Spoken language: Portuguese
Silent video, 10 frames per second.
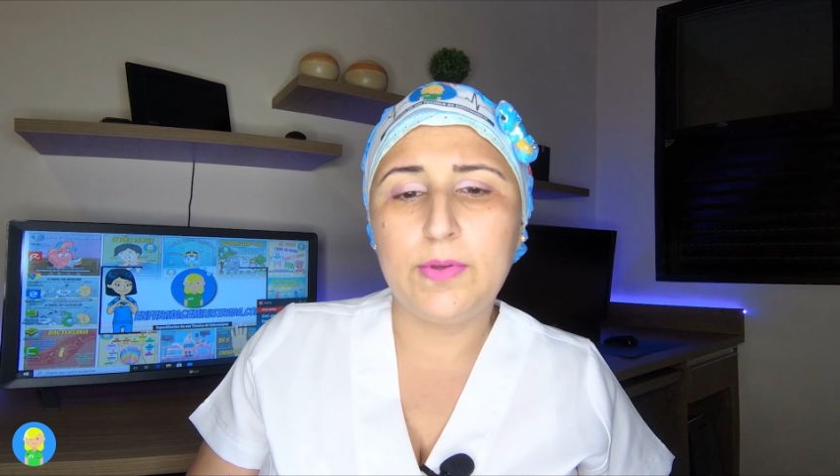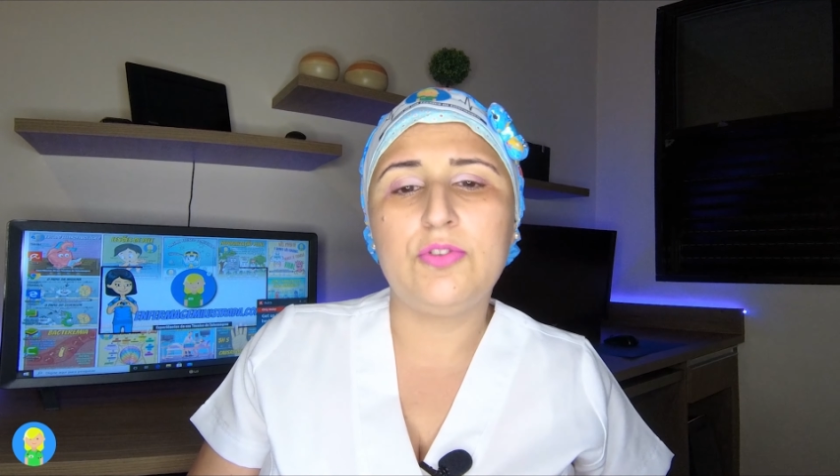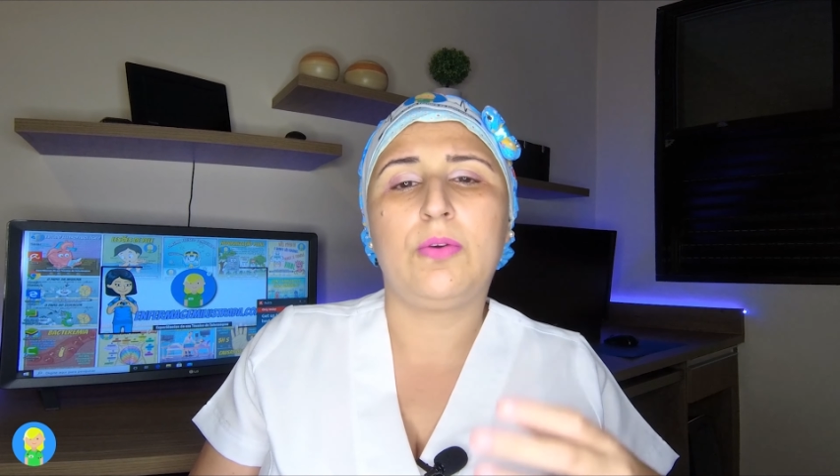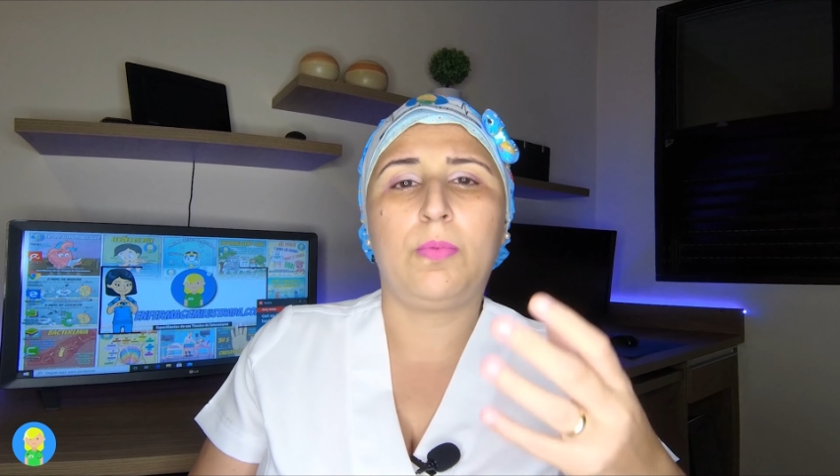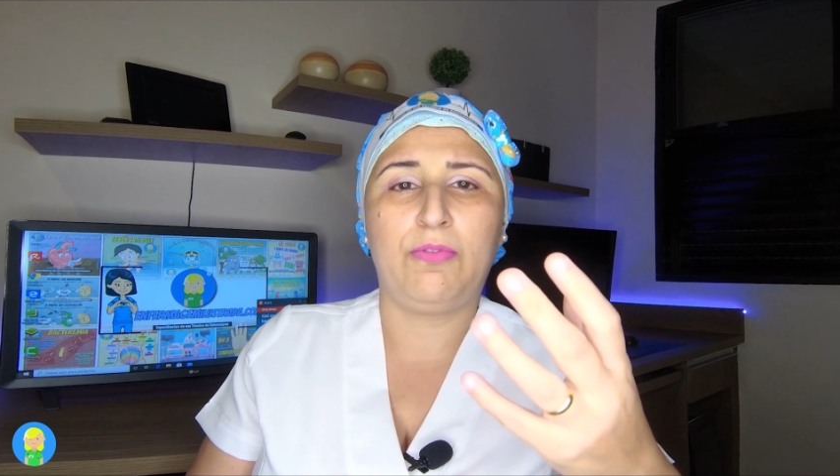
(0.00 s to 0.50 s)
que
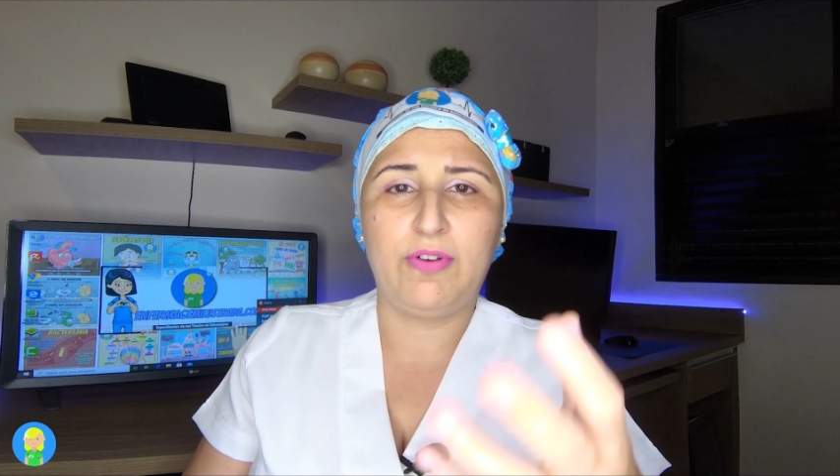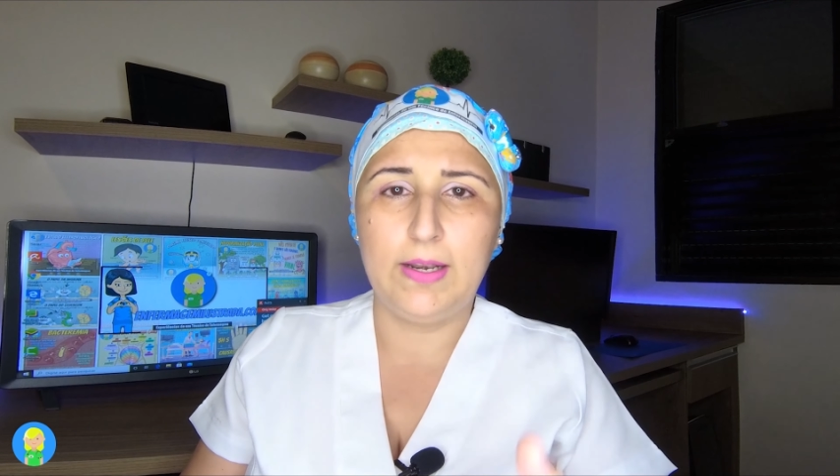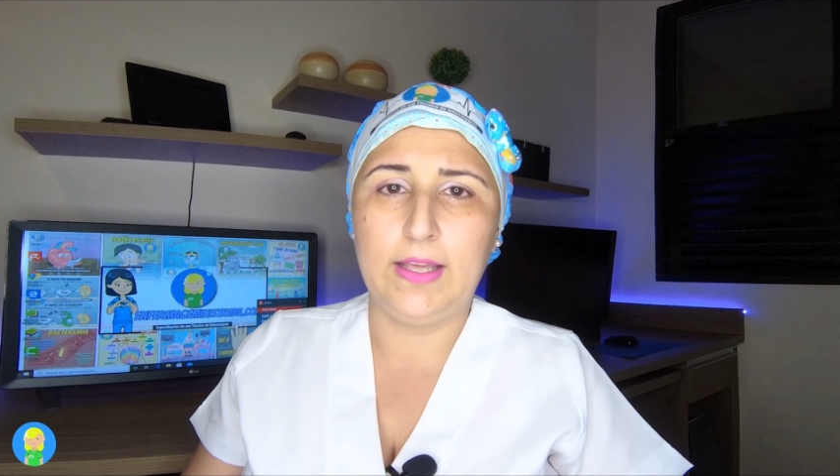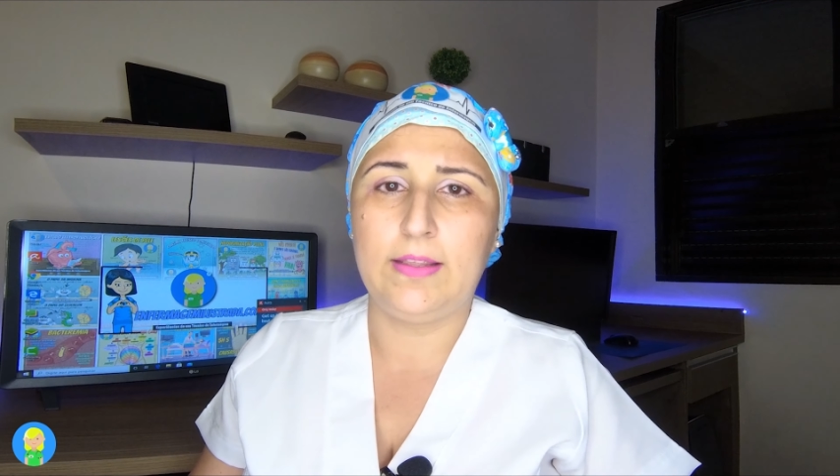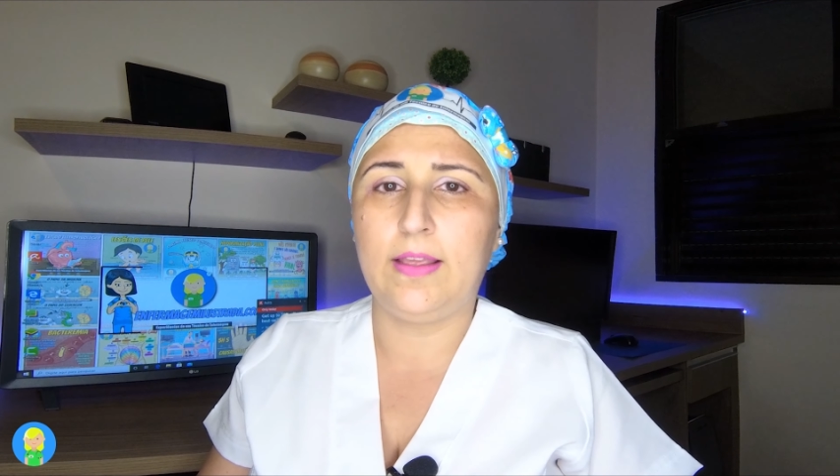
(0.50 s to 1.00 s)
já eu
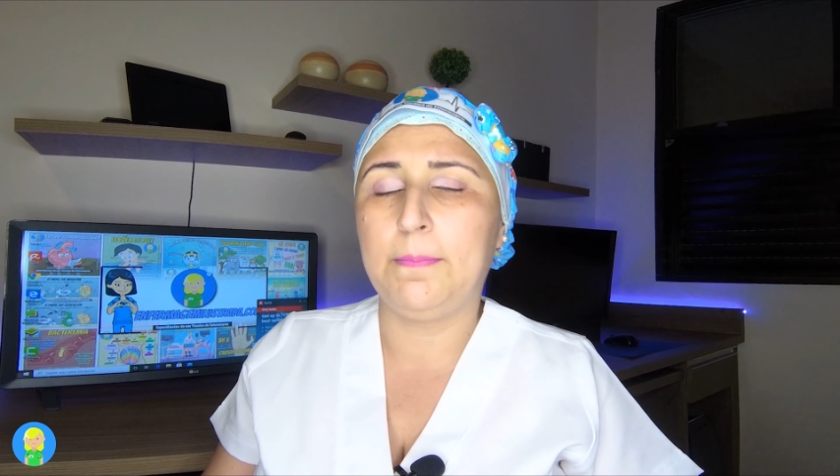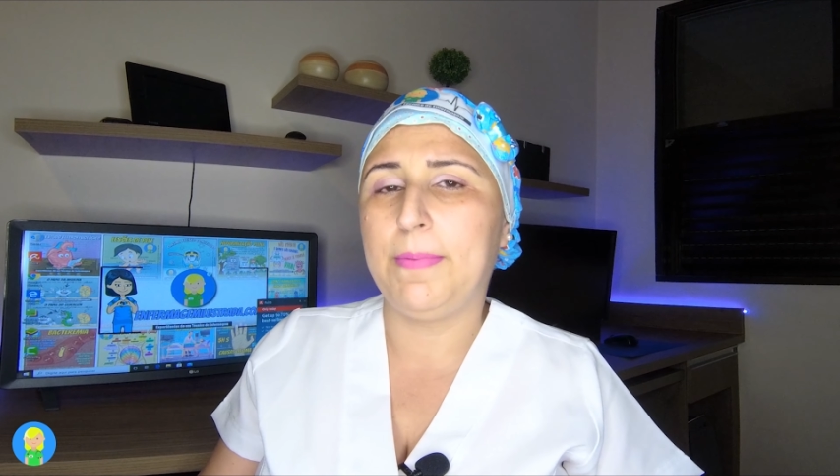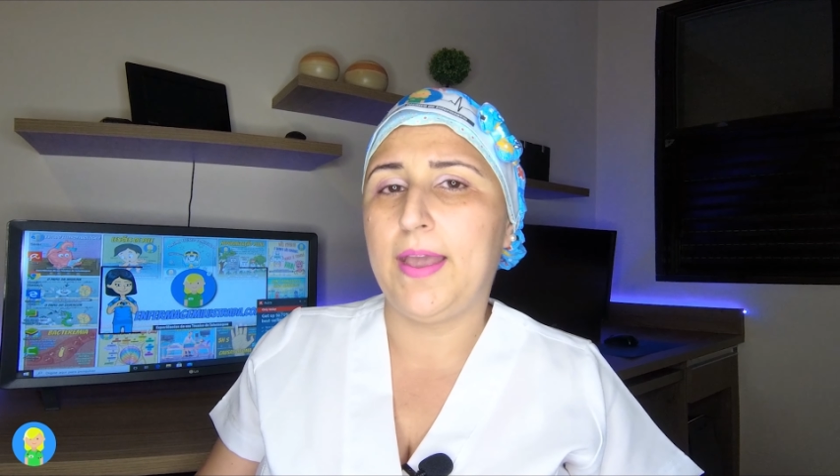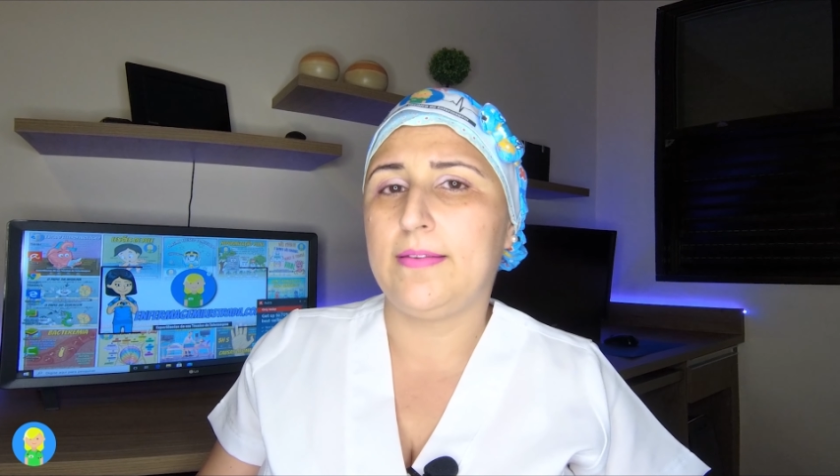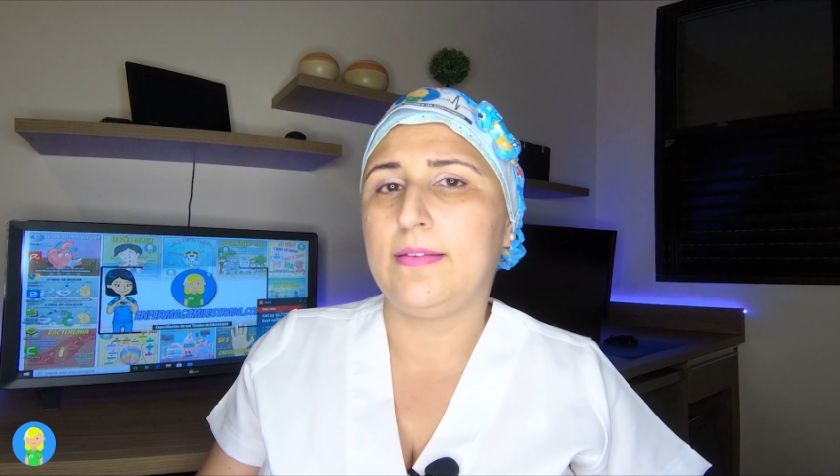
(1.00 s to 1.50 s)
falei que tem
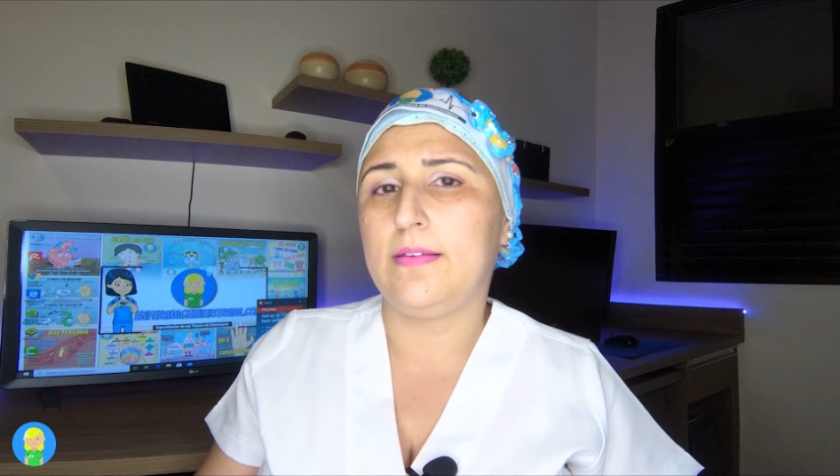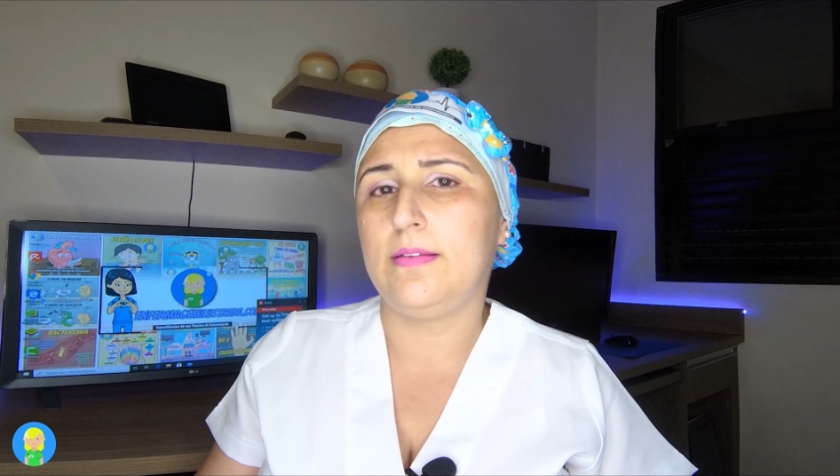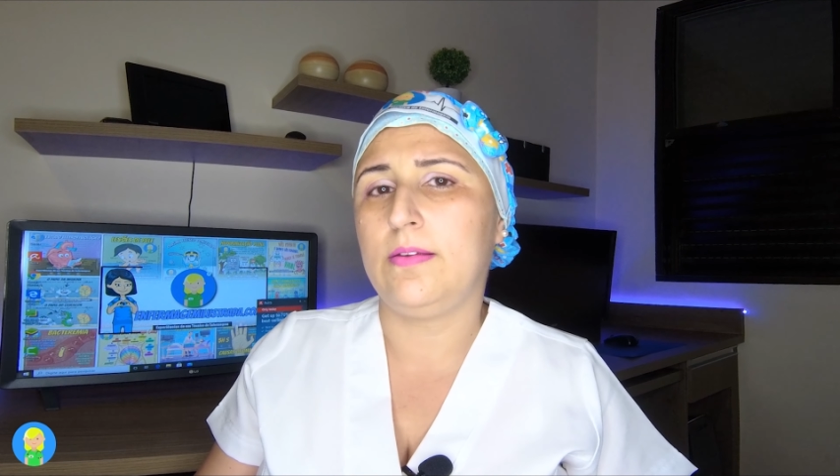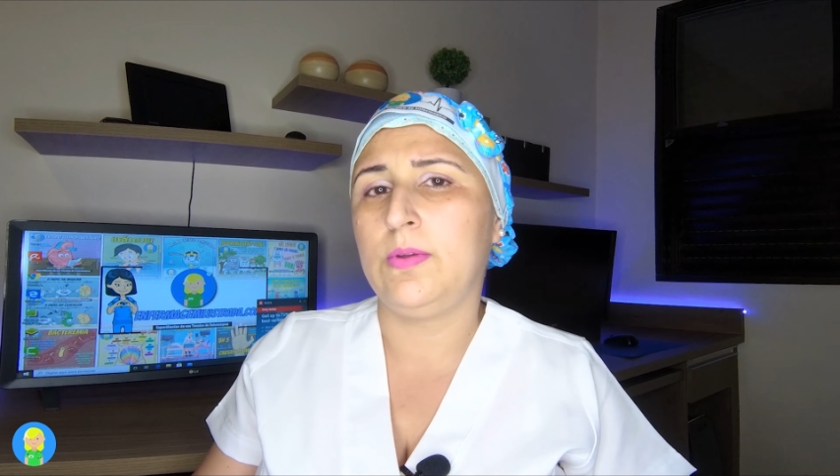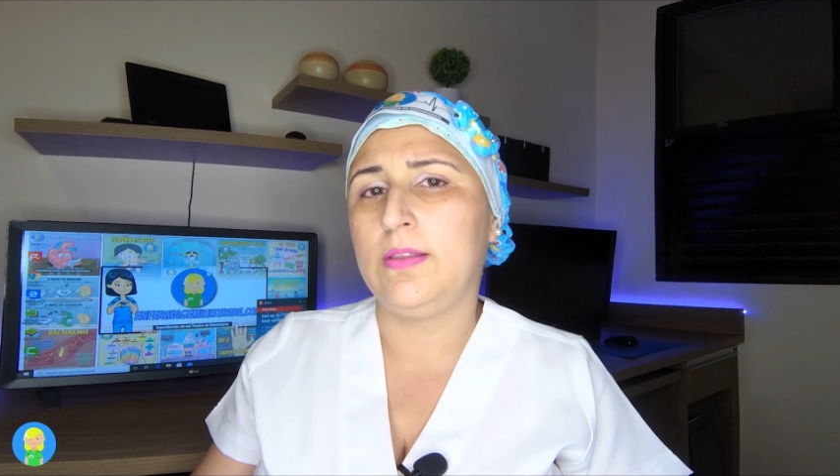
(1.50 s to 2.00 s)
peças que
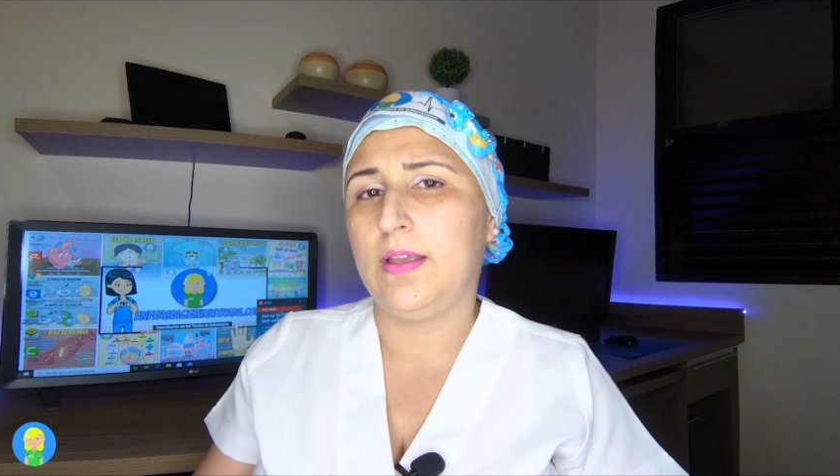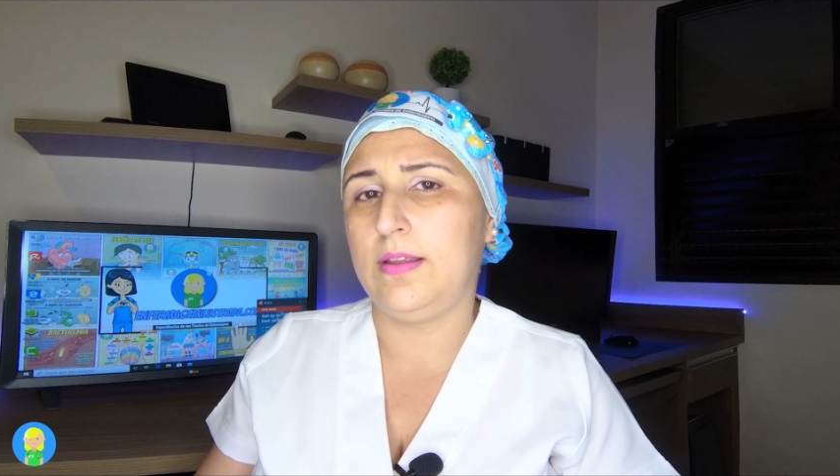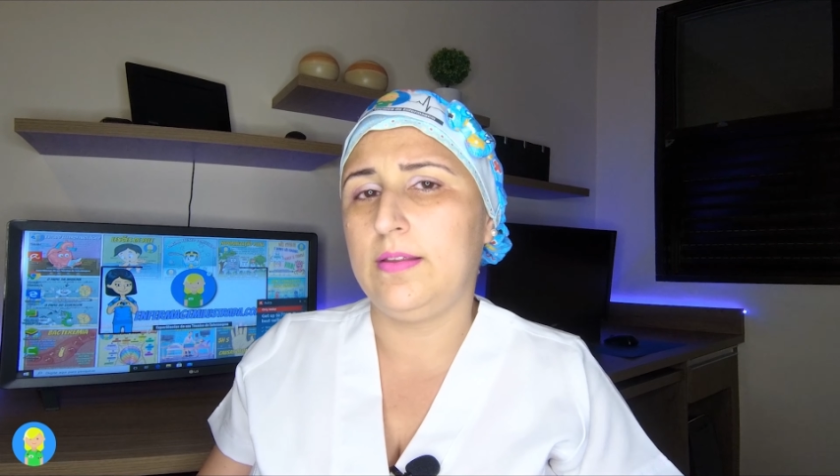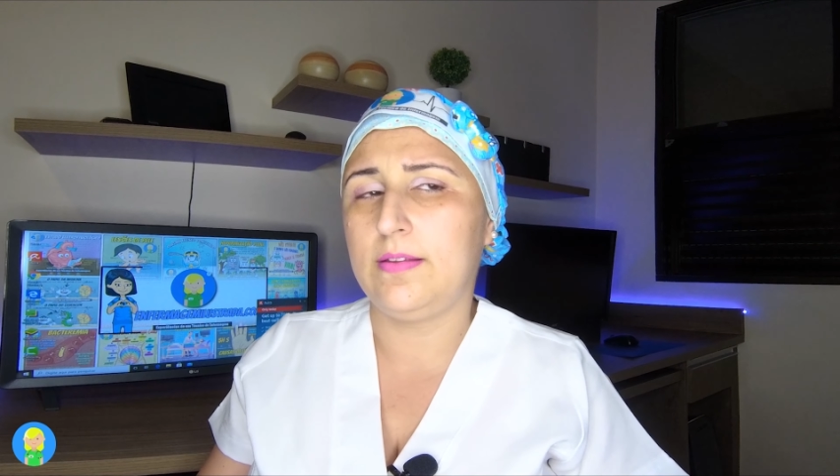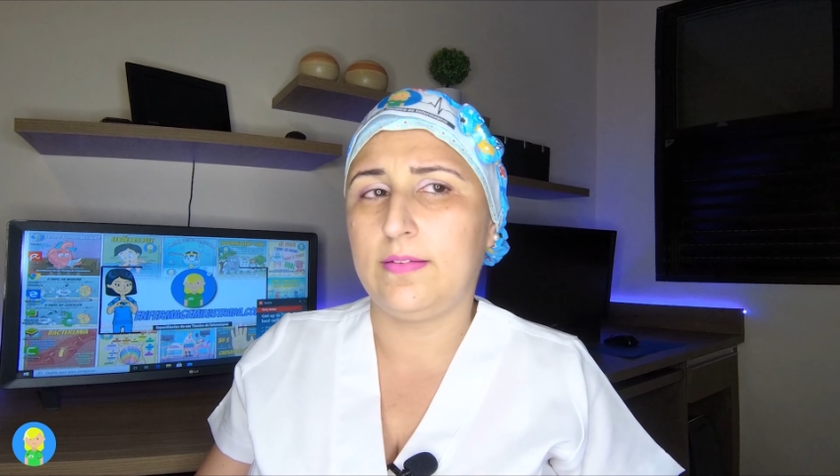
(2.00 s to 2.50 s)
são
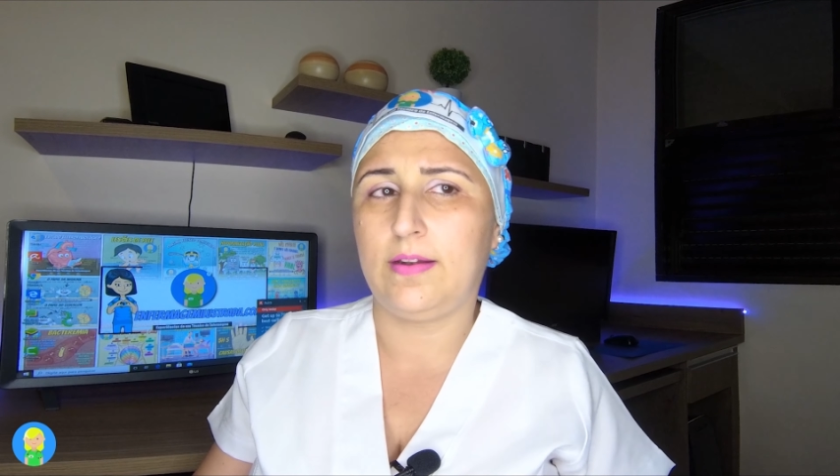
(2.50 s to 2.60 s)
inteiristas,